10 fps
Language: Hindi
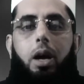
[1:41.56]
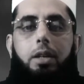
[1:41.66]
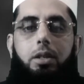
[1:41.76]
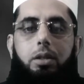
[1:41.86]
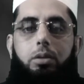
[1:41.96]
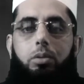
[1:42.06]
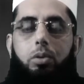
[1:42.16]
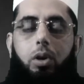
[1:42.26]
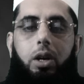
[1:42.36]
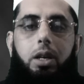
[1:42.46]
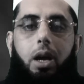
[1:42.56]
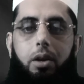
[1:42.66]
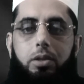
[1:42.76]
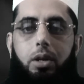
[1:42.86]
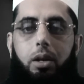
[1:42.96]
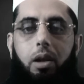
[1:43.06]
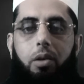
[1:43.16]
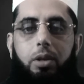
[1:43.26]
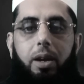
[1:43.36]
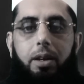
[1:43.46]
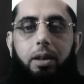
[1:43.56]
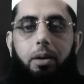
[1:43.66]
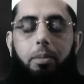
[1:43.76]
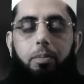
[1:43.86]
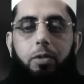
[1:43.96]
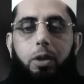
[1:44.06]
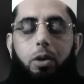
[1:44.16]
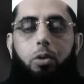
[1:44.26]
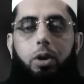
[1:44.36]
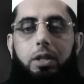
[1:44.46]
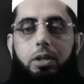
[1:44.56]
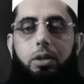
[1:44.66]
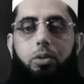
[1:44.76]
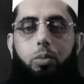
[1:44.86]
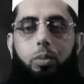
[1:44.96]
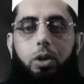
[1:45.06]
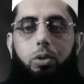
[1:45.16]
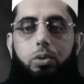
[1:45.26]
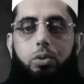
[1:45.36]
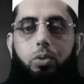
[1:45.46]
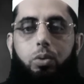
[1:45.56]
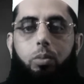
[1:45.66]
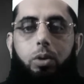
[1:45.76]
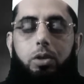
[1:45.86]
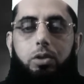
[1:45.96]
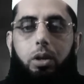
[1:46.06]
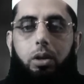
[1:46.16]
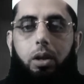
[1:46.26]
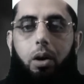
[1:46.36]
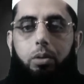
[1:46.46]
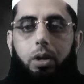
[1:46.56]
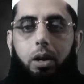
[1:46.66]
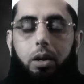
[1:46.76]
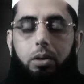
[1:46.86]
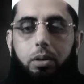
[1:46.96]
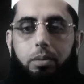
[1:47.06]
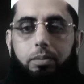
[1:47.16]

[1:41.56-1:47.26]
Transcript: हज़रत रुकैया रज़ी अल्लाह तला और हज़रत उमे कुलसूम रज़ी अल्लाह तु